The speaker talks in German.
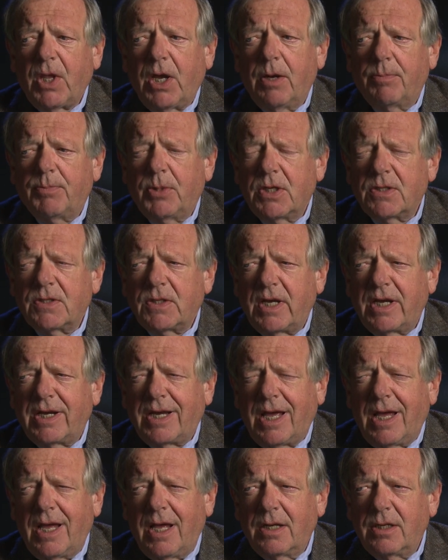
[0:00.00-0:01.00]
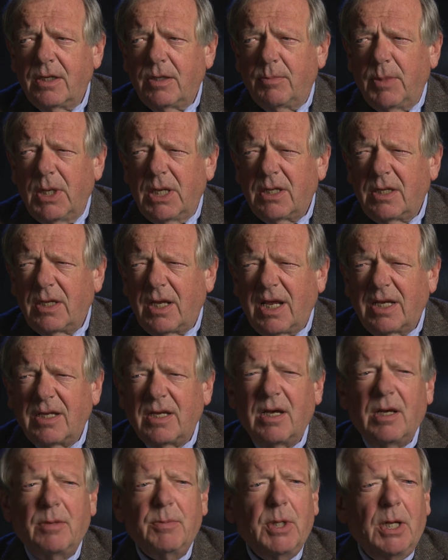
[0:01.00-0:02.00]
habe das sehr gerne gemacht,
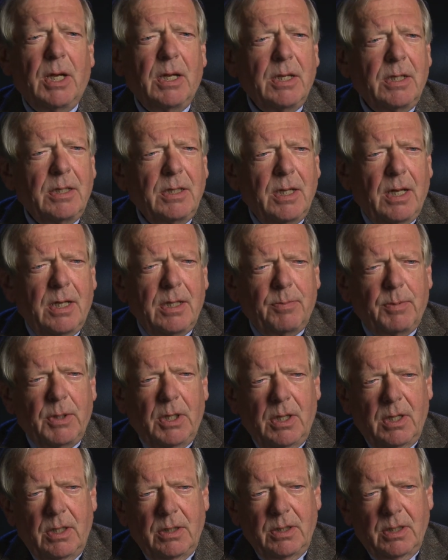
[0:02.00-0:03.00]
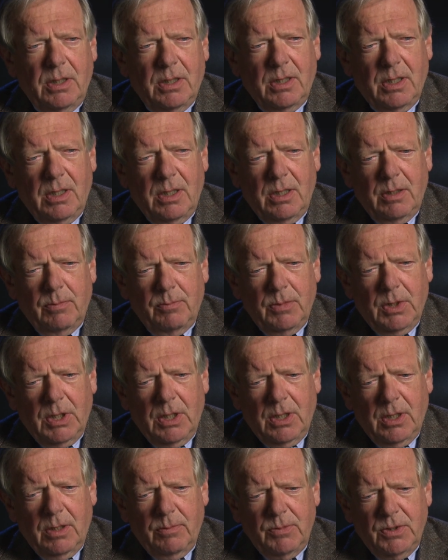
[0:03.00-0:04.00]
hatte aber einen Nachbarn, der kam
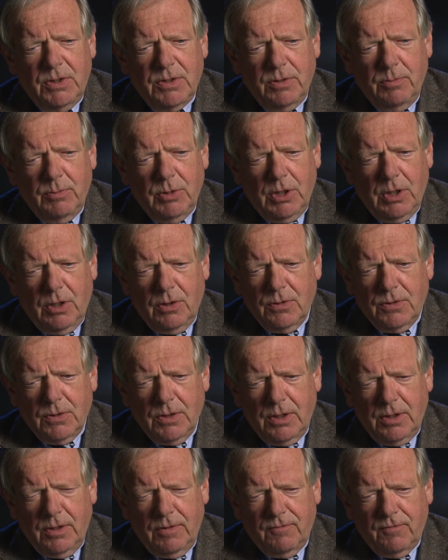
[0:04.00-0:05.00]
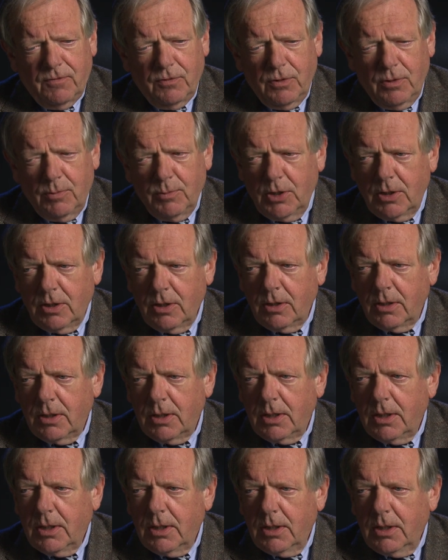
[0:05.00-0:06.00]
abends immer aus seiner Firma
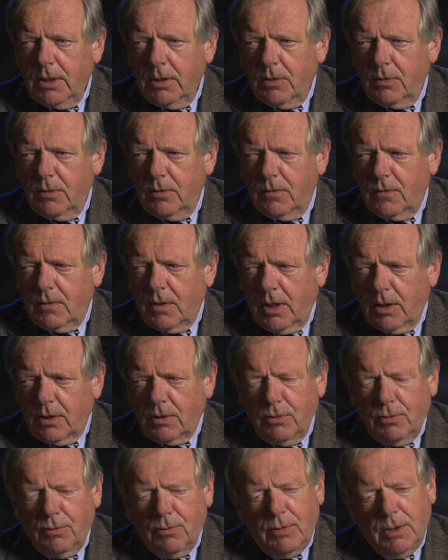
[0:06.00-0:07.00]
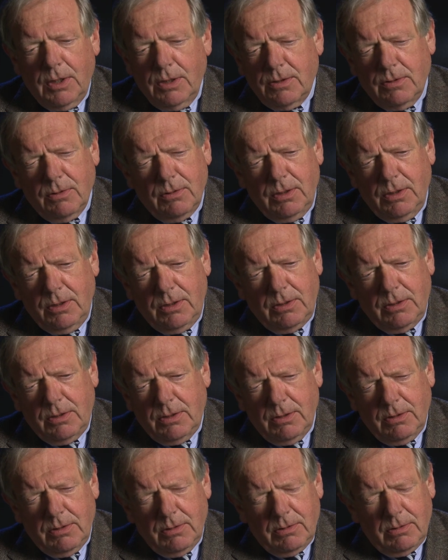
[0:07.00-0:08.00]
und sagte, du kannst doch
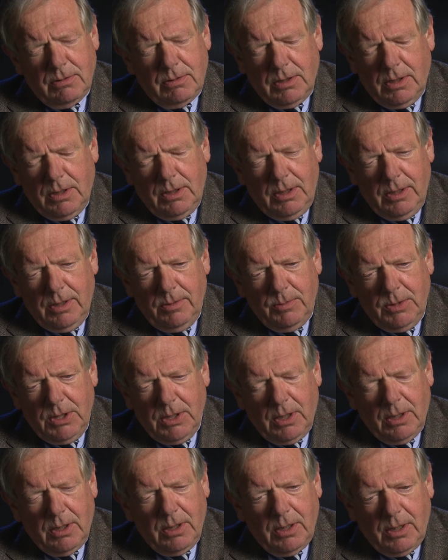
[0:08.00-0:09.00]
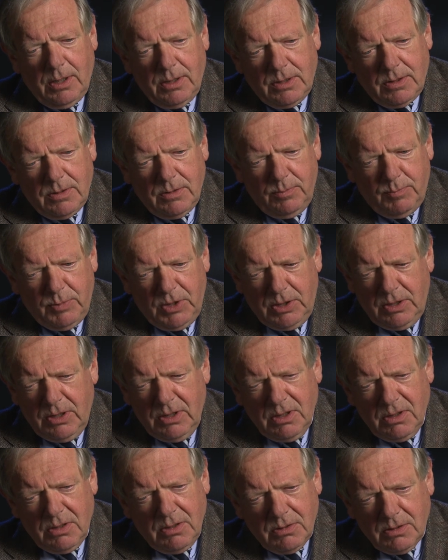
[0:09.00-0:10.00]
nicht äh, dein Leben lang
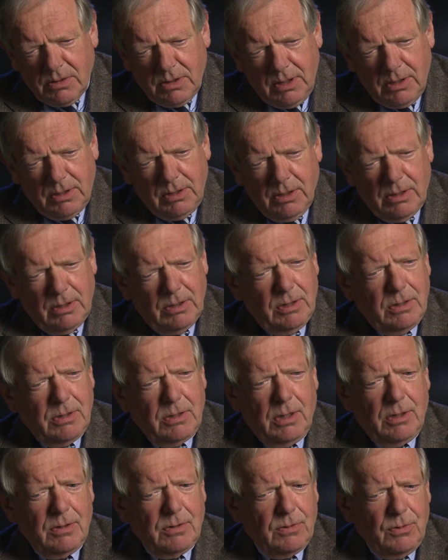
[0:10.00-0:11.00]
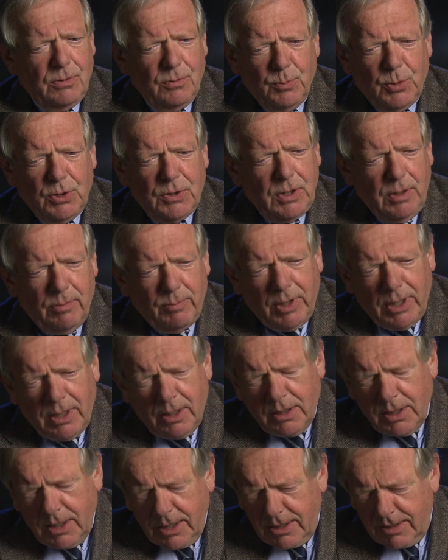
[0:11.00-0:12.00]
rezipieren, das geht ja nicht. Also du musst ja
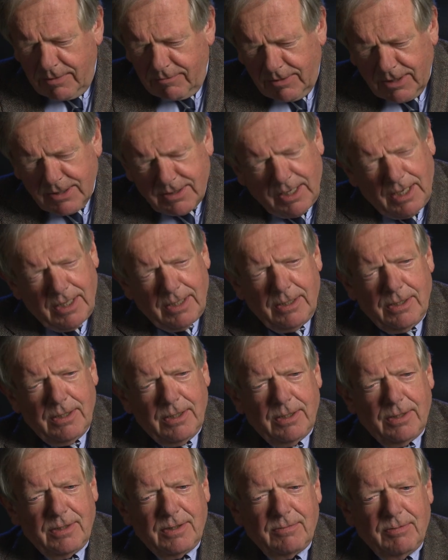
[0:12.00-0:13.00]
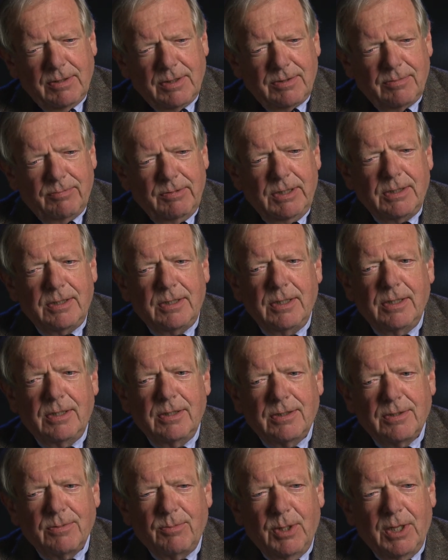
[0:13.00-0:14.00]
mal was anderes, was
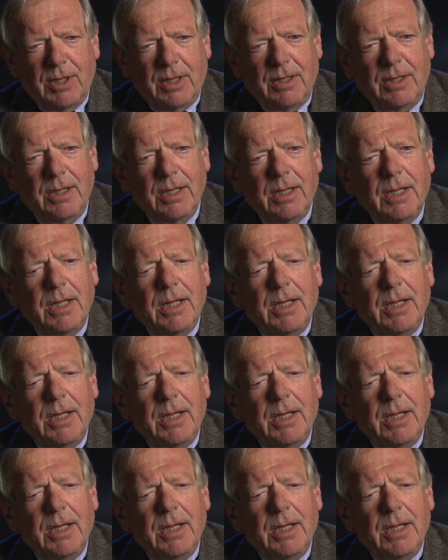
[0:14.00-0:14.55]
Wichtiges machen.